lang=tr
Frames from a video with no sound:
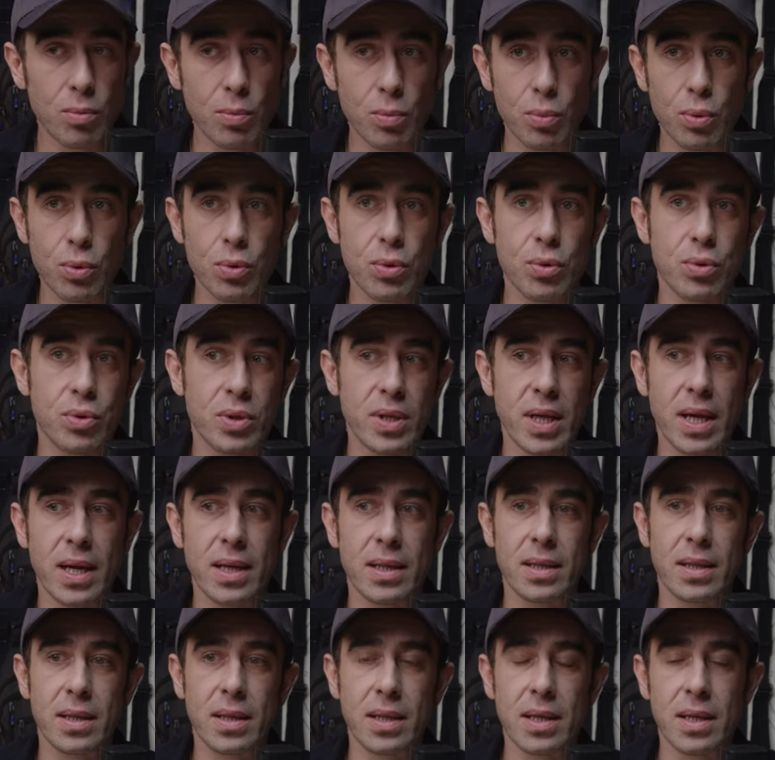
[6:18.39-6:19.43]
Bu
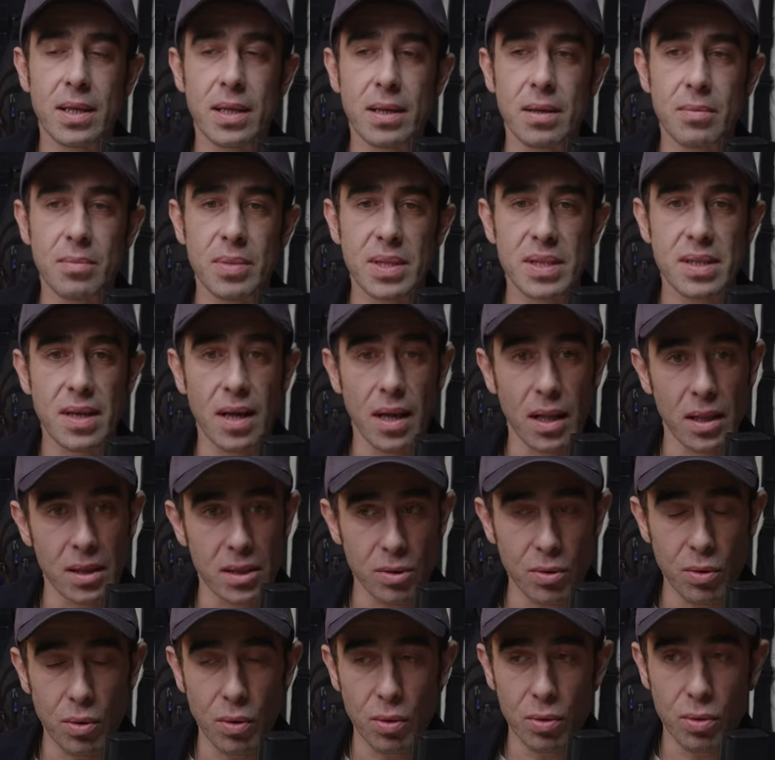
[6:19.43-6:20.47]
yüzden e, bir
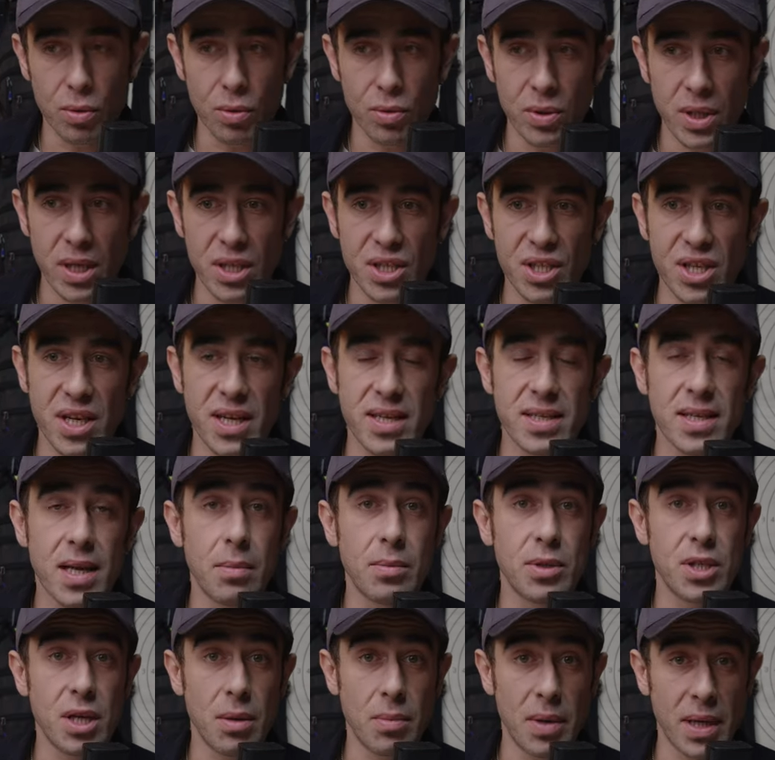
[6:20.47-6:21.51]
saldırı olduğunda
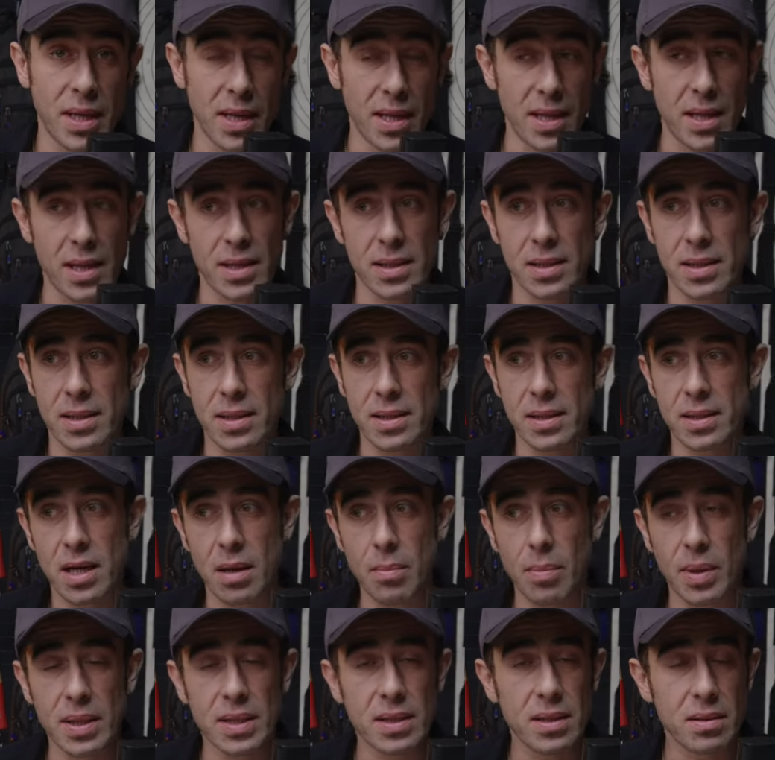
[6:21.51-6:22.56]
GSM şebekelerinin
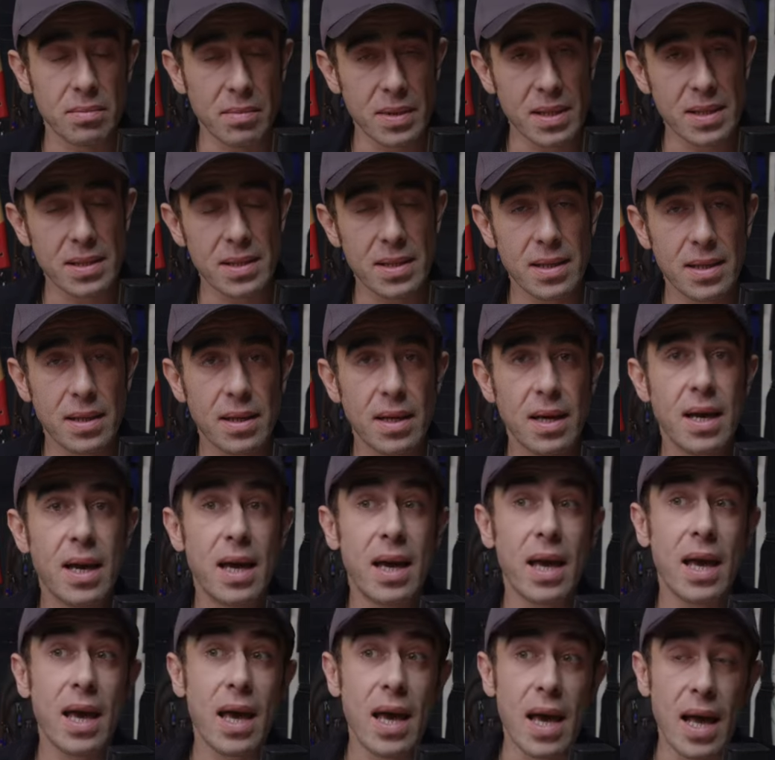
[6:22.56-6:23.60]
kapatılması
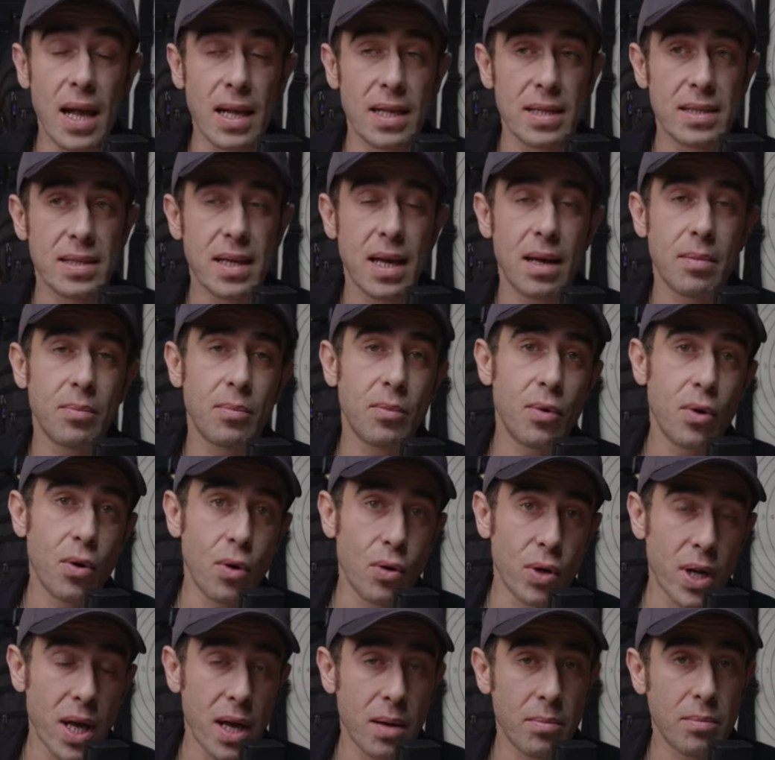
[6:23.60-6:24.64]
elzem
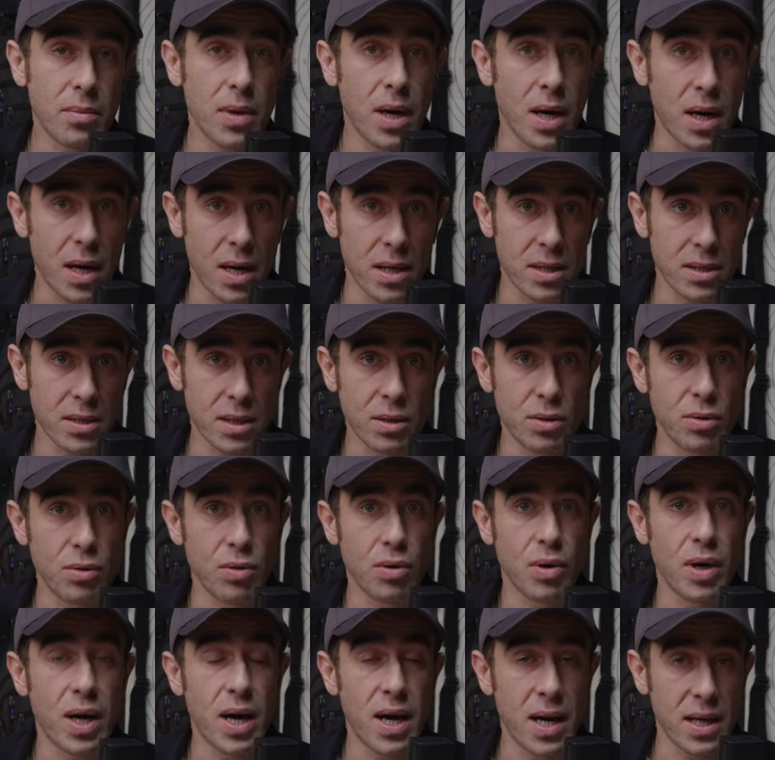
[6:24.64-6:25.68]
önem arz
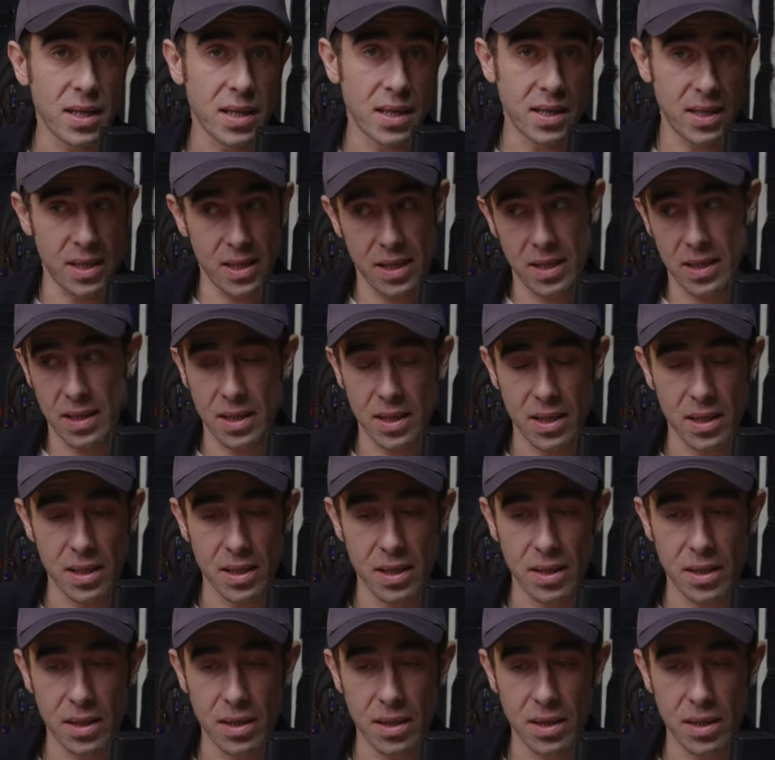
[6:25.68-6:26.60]
ediyor. Hangi e,